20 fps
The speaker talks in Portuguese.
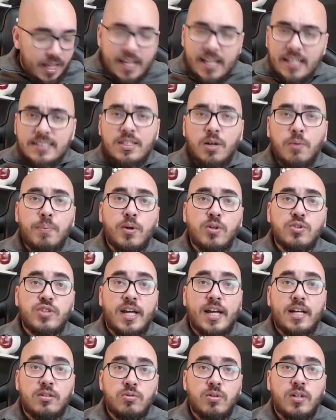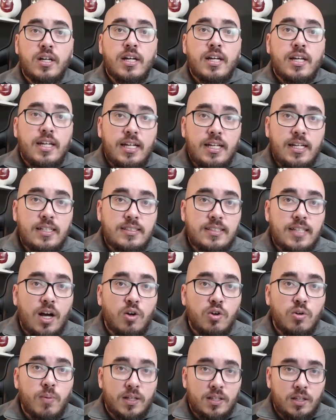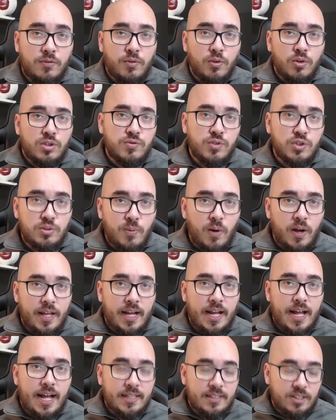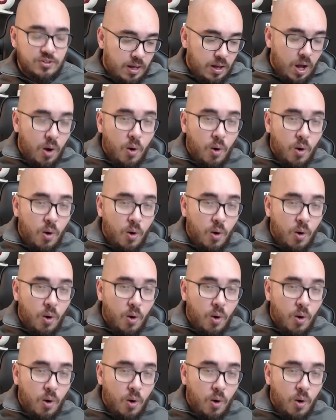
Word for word: Esse é o projeto inicial do Botafogo de Futebol Regatas.